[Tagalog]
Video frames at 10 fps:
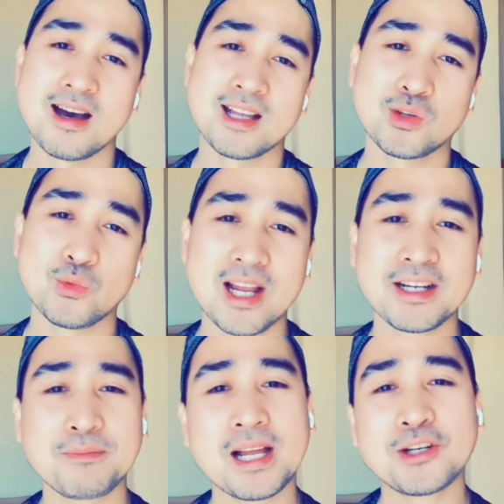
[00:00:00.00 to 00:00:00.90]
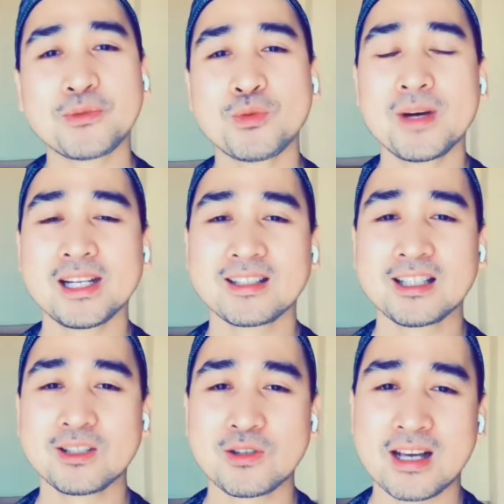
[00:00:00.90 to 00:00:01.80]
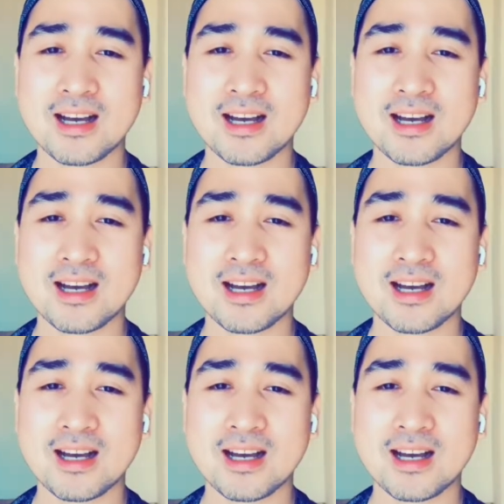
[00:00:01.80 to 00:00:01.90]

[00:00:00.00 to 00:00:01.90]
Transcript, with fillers: at wala nang planong bumalik dito sa